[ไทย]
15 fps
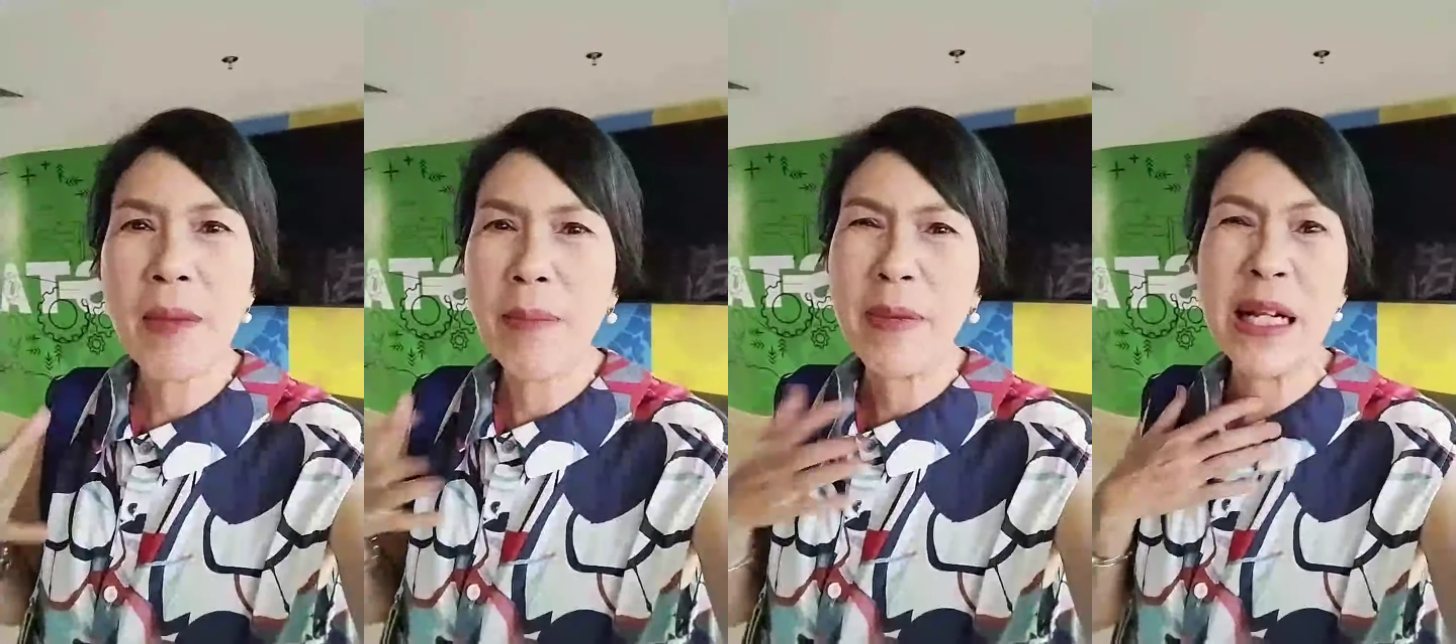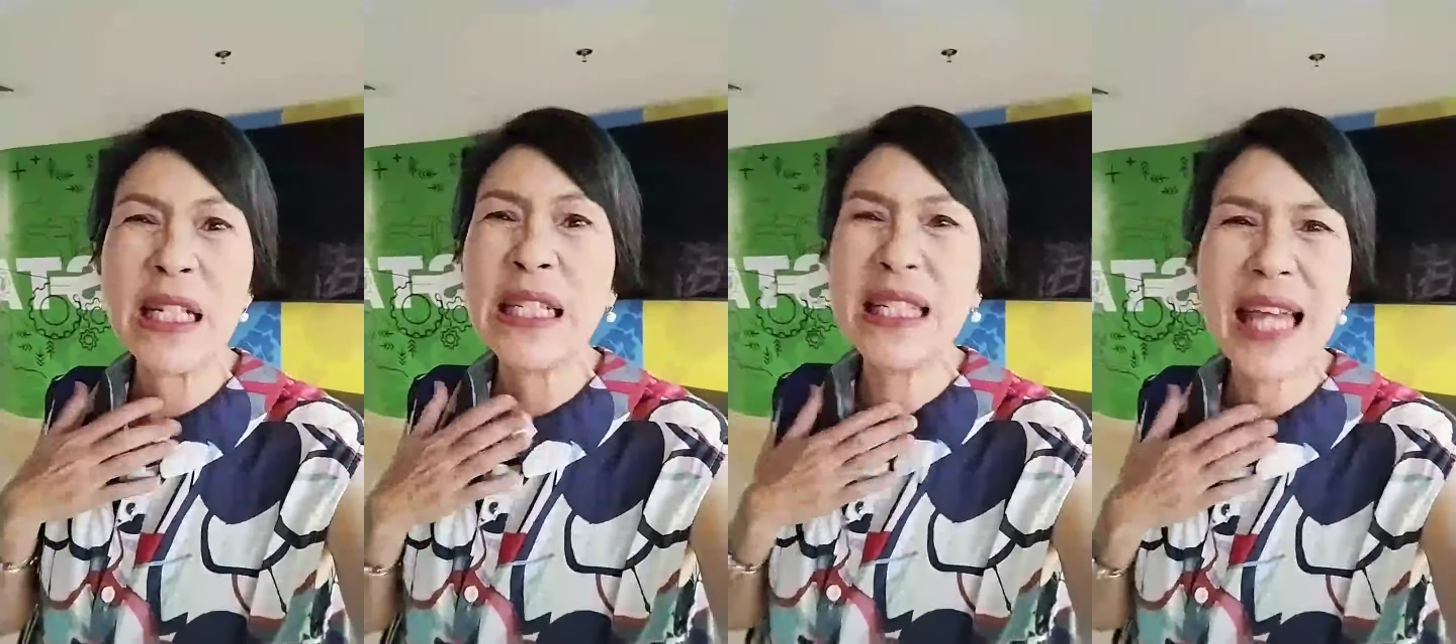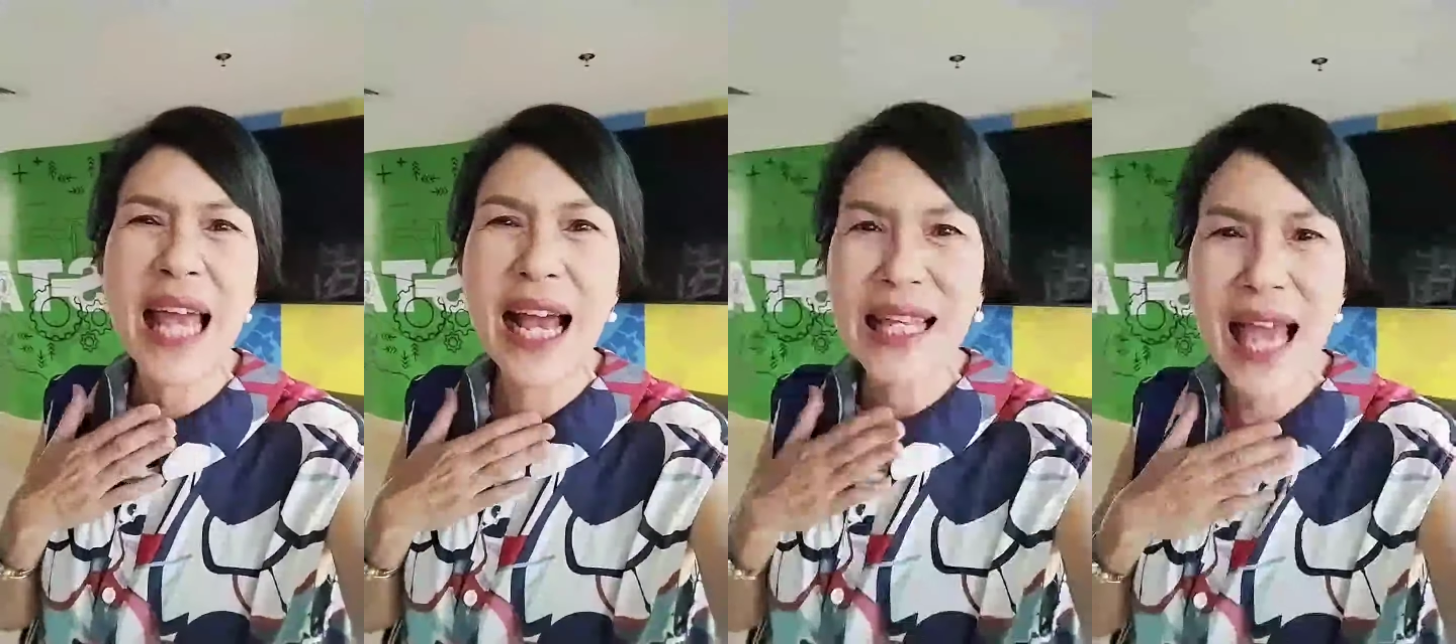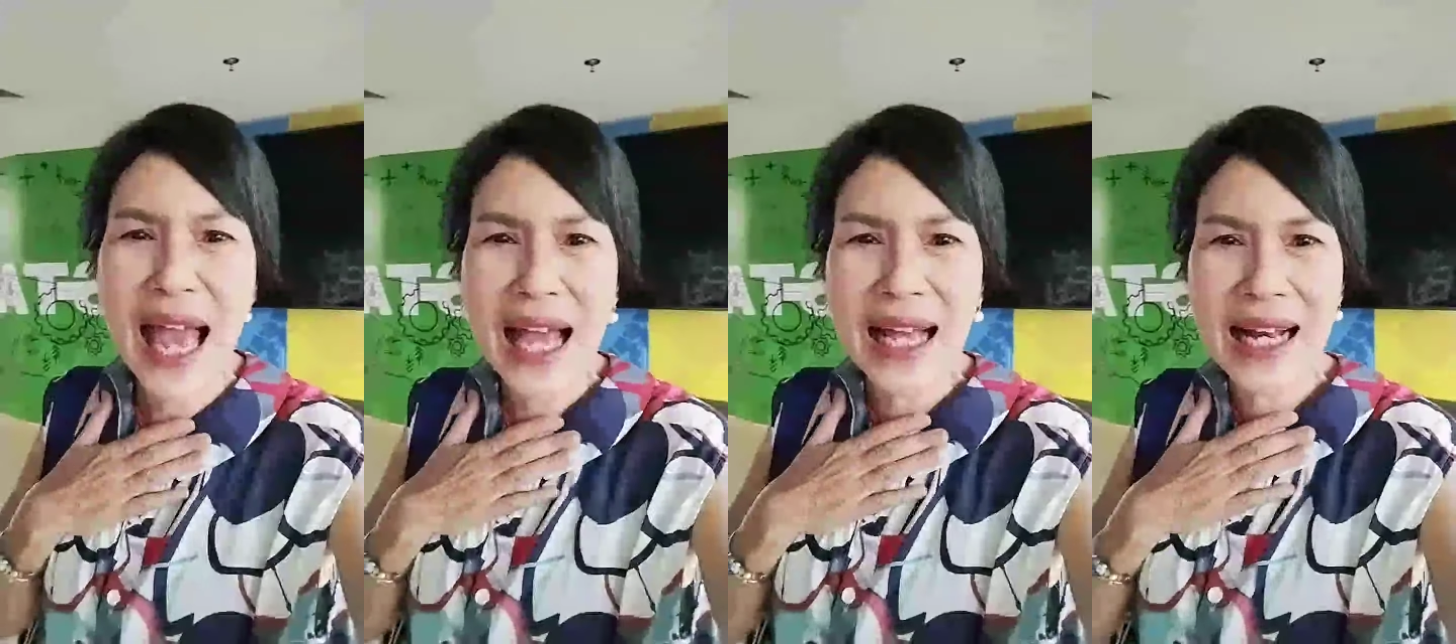แบบกลืน
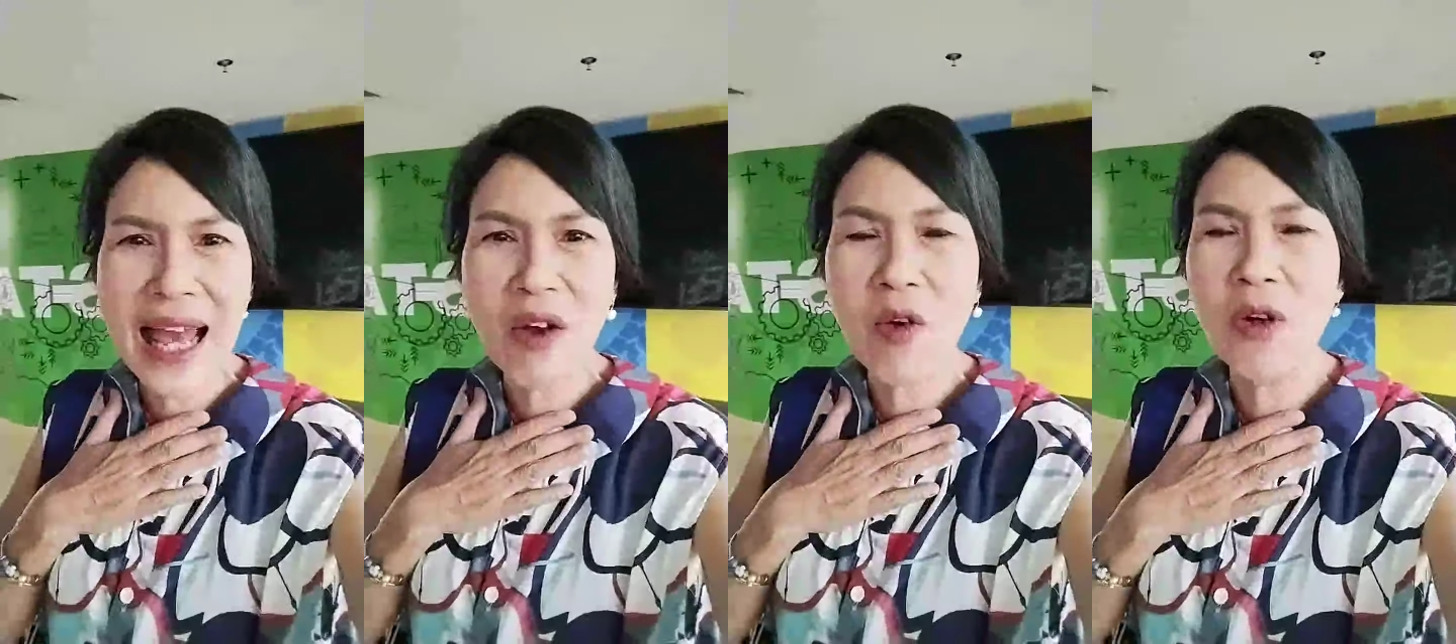ยากๆแล้ว